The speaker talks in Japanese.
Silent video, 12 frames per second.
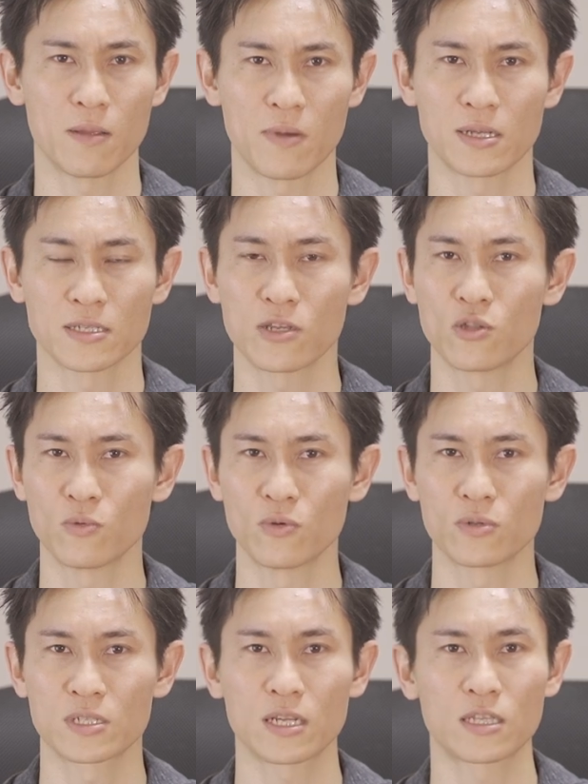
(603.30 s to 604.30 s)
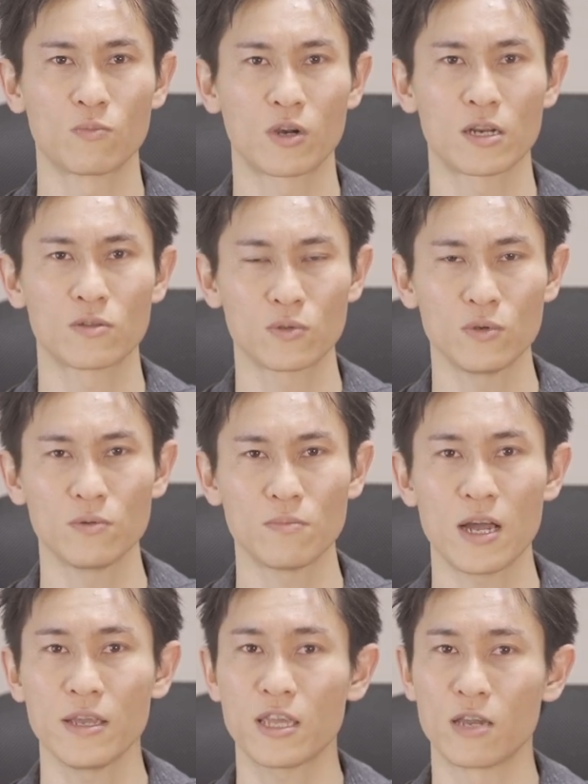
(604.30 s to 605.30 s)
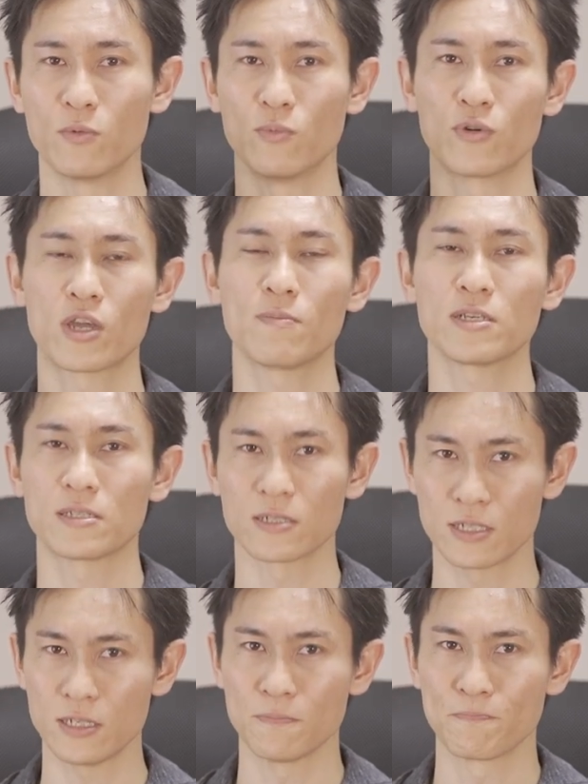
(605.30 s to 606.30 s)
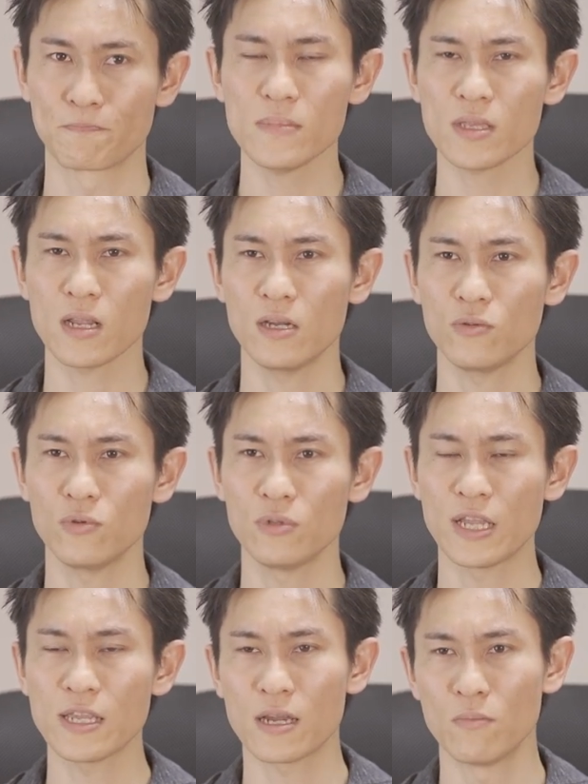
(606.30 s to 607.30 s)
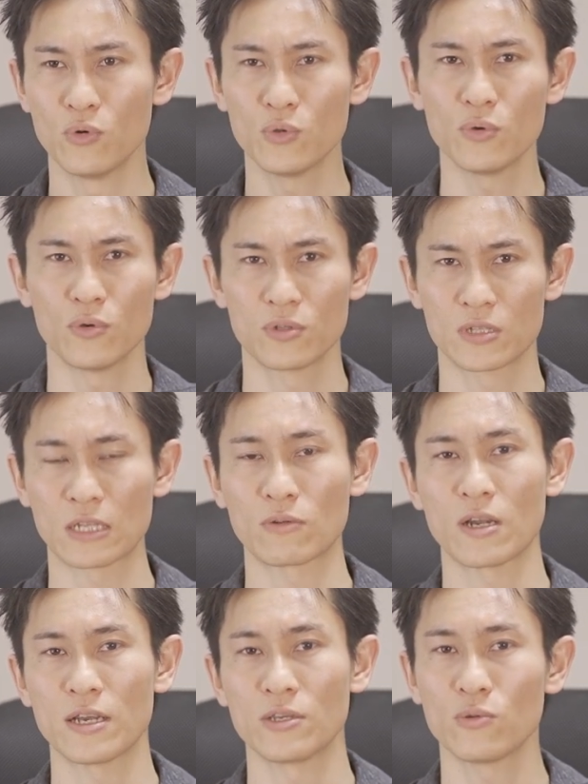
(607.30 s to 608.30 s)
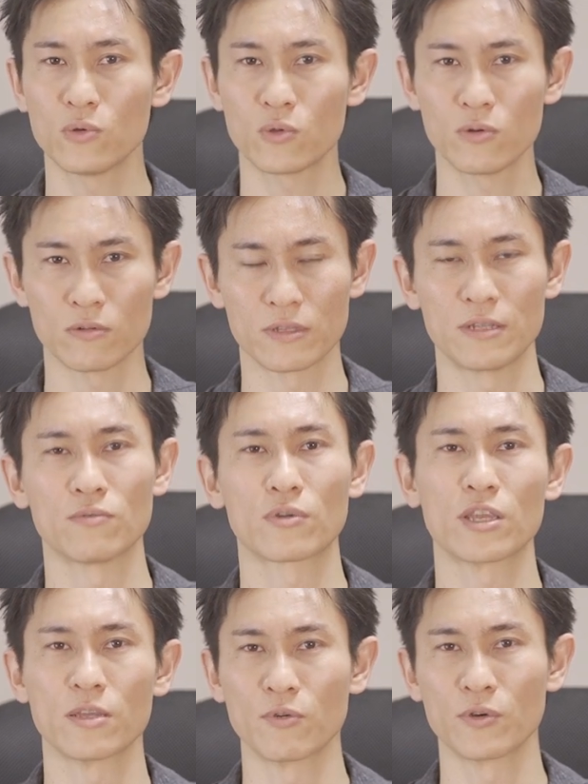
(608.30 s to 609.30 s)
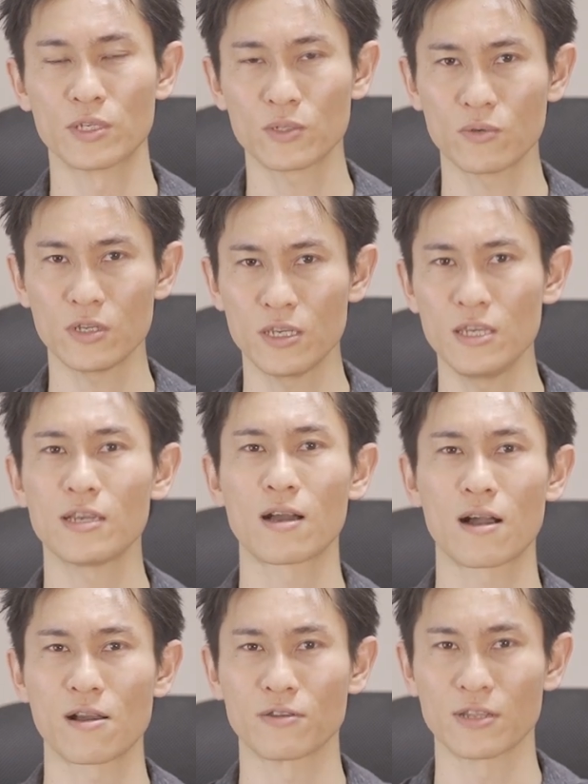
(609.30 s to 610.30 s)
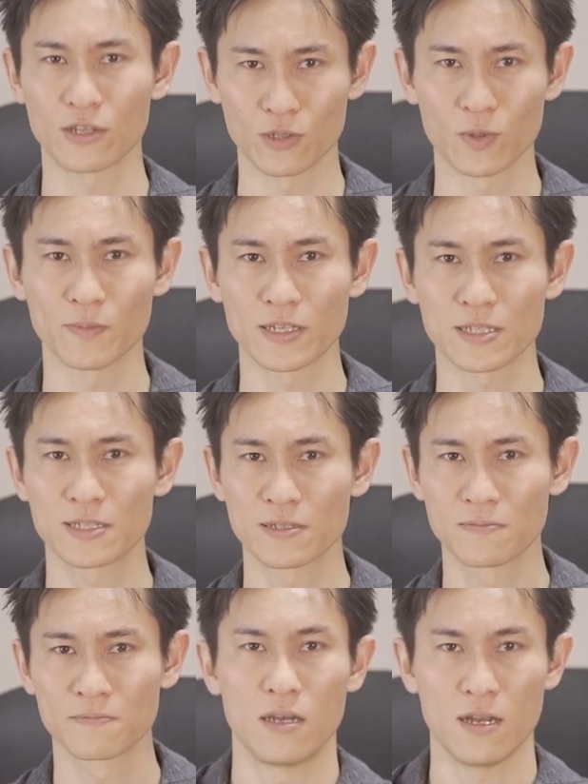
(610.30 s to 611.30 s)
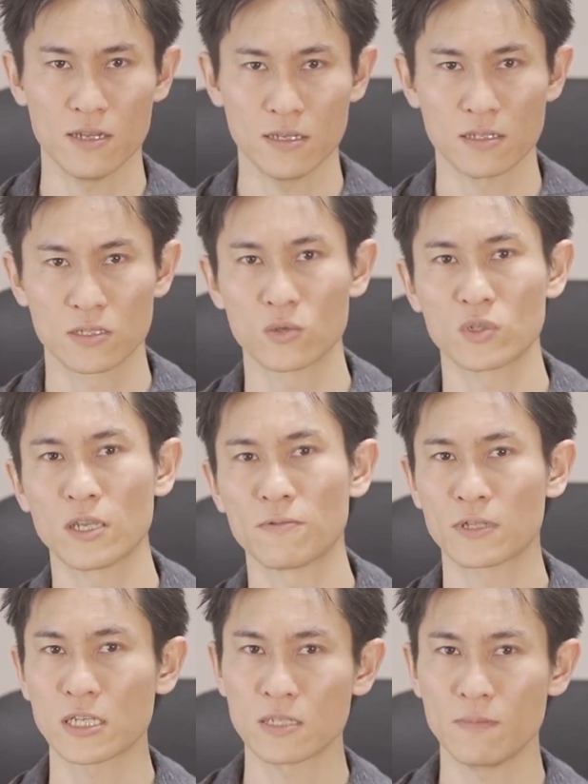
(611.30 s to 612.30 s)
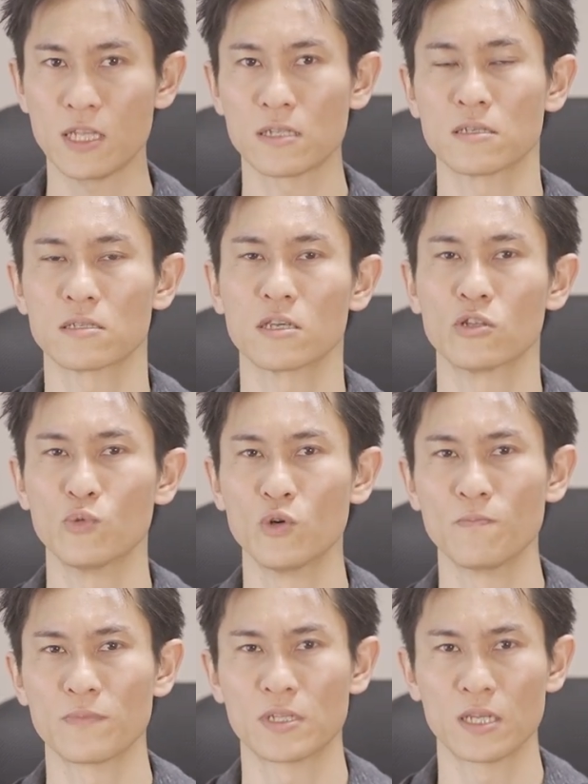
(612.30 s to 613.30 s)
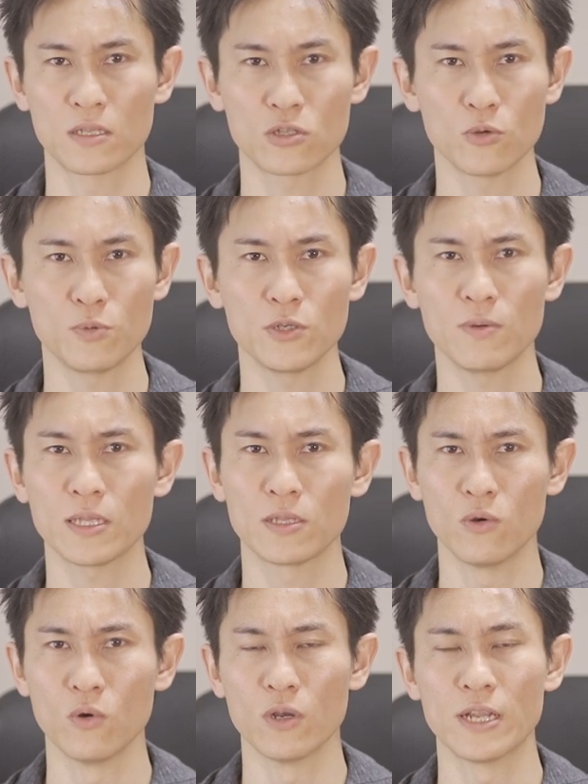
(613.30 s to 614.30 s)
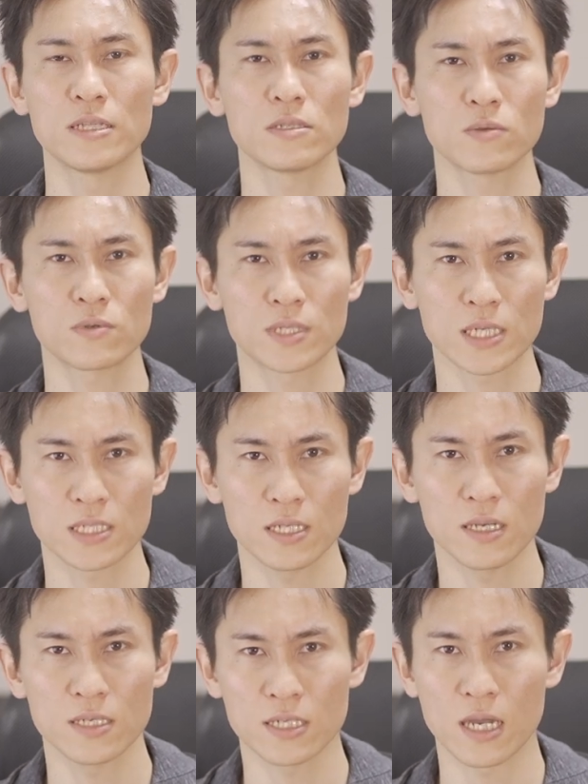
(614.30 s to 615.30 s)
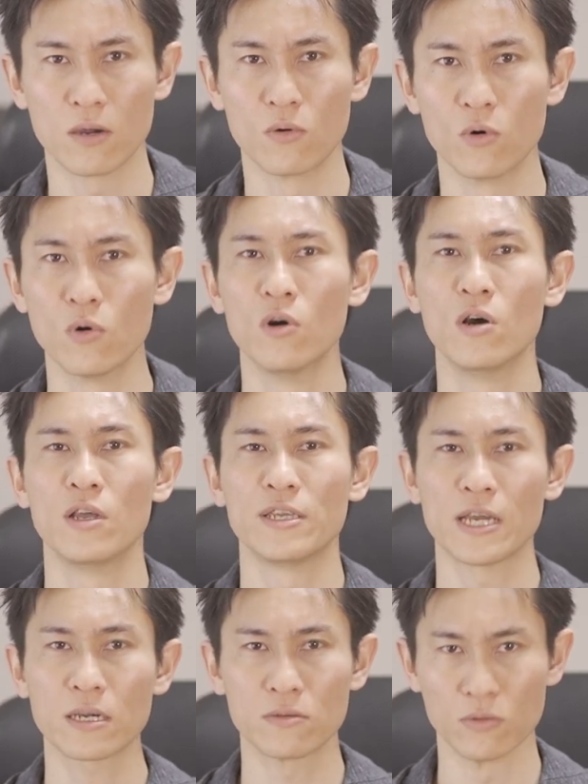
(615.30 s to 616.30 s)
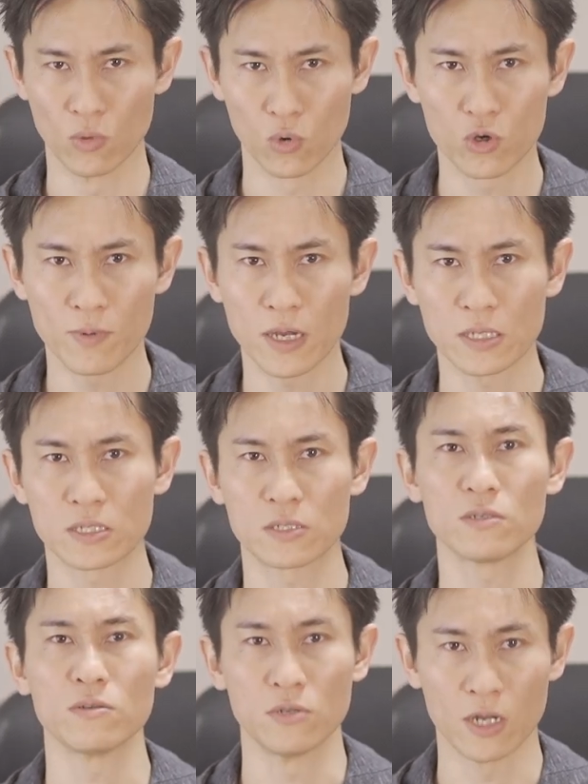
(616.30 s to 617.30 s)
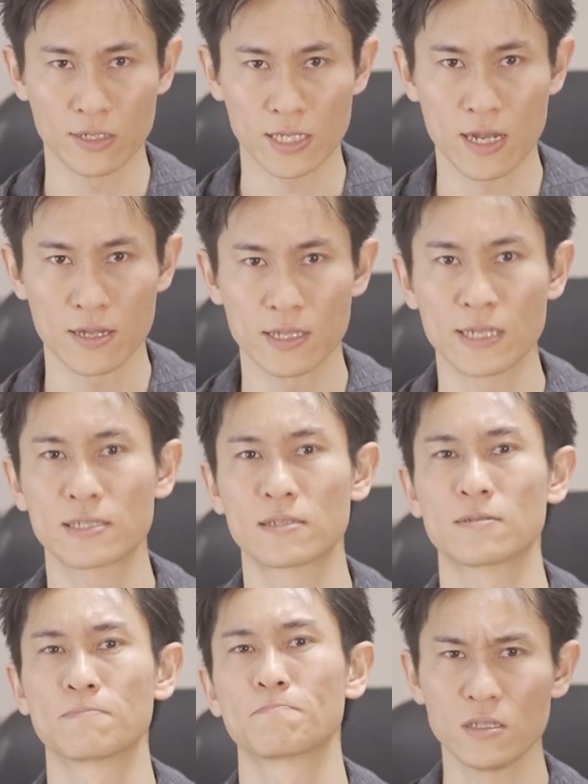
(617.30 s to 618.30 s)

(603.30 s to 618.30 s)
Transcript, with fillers: れば是非とも使ってもらえると、背景もボケますし、何か物だとか人を撮るっていう時にも非常にいい画角になると思います。はい、そして2つ目なんですけども、 ZV-1 の連続撮影時間を約6倍にする裏技です。